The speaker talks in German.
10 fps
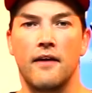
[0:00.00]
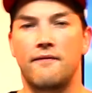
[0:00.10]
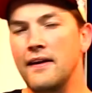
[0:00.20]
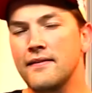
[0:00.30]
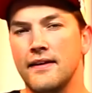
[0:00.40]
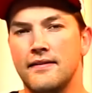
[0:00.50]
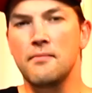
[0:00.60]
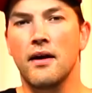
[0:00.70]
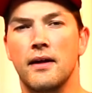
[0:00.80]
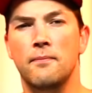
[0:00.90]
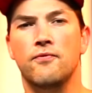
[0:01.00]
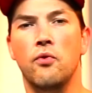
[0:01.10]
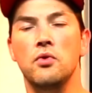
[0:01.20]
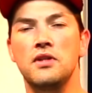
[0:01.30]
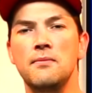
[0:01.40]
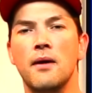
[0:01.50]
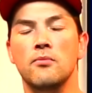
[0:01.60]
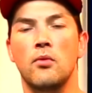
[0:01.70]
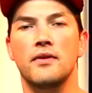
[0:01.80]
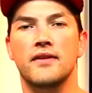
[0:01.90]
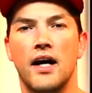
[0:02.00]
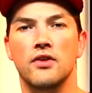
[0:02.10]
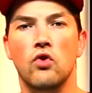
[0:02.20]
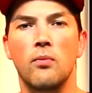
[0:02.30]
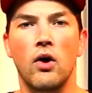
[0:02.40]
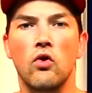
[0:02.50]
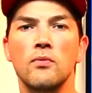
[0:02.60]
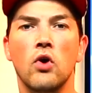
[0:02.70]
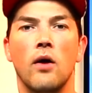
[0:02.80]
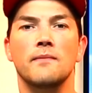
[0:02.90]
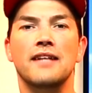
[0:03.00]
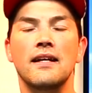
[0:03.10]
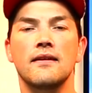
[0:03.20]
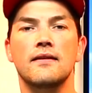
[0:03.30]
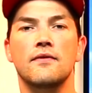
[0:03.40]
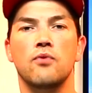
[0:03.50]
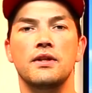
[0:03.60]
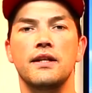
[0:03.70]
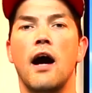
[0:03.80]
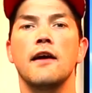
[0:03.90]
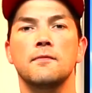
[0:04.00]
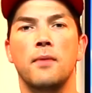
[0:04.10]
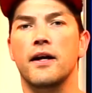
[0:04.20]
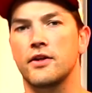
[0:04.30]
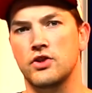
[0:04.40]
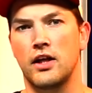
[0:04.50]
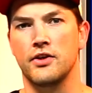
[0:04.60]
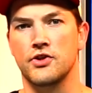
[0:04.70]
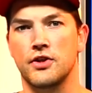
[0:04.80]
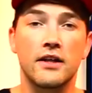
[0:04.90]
Wenn es ein Thema gibt, wo niemand momentan drumherum kommt, dann ist es wohl die Ice Bucket Challenge.